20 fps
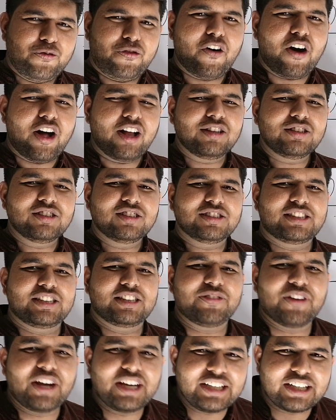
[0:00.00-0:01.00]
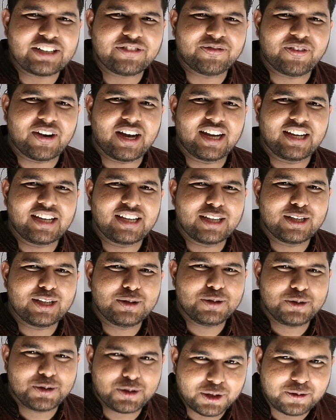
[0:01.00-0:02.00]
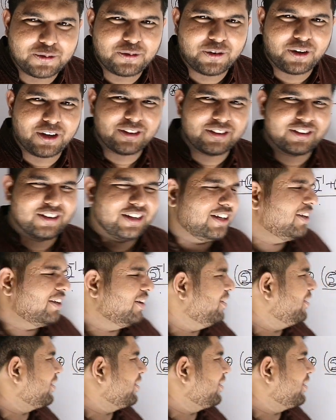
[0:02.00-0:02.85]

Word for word: গুণফল ডিভাইডেড বাই যোগফল